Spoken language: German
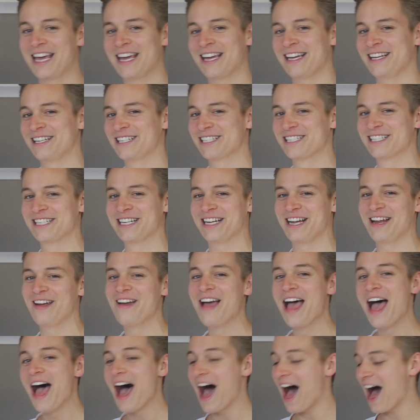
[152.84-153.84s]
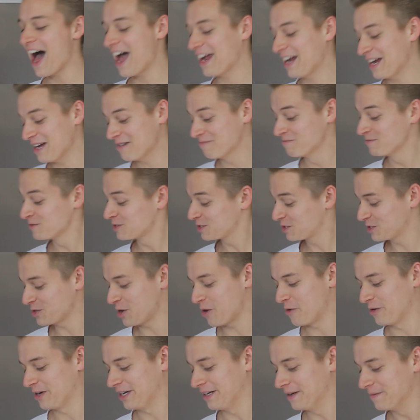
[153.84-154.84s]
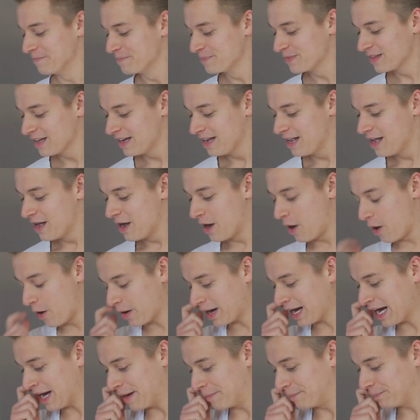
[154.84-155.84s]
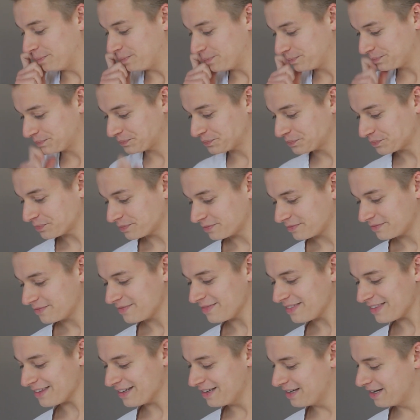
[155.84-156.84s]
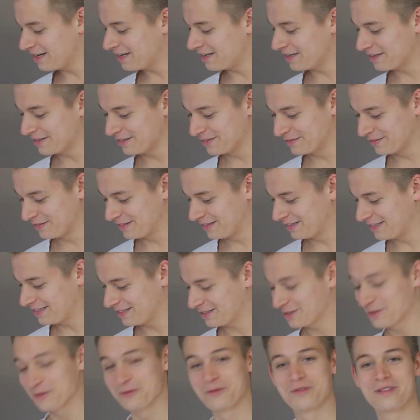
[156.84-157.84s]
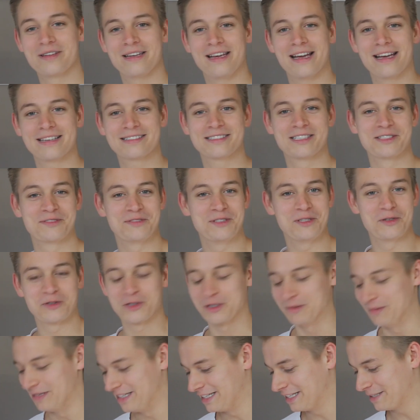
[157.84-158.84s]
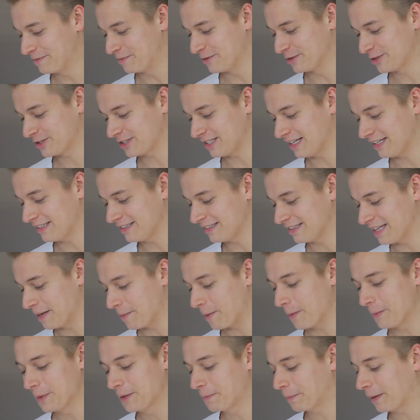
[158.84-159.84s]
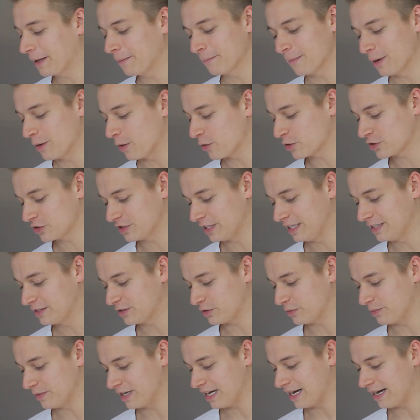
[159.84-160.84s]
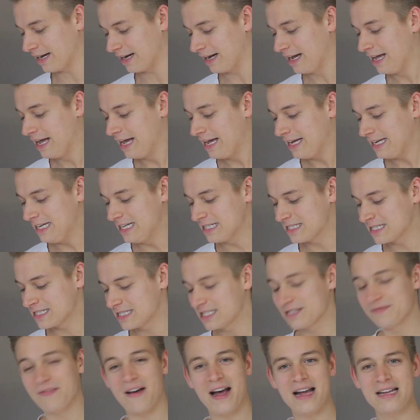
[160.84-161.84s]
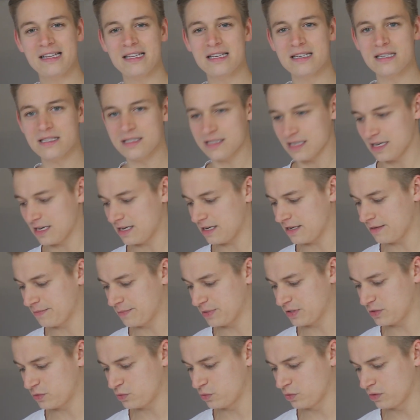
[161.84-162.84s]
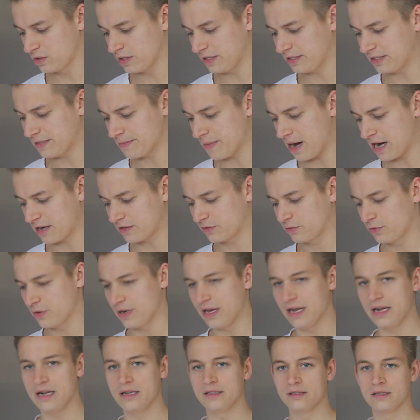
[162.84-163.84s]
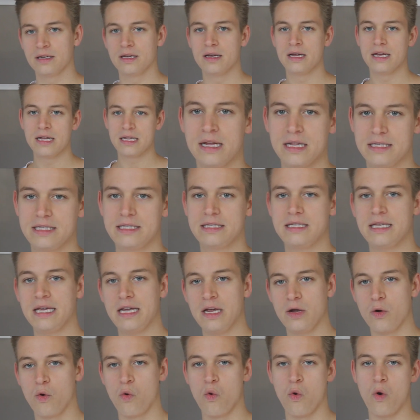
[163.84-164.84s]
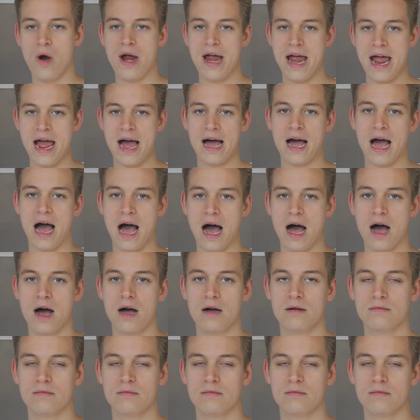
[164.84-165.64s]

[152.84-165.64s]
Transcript: geht nicht. I am sorry. Okay. Äh, gut, erstes Video schon mal nicht bestanden, aber mich bringt man auch schnell zum Lachen. Hier ist ein zweites äh, bezüglich dem aktuellen COR.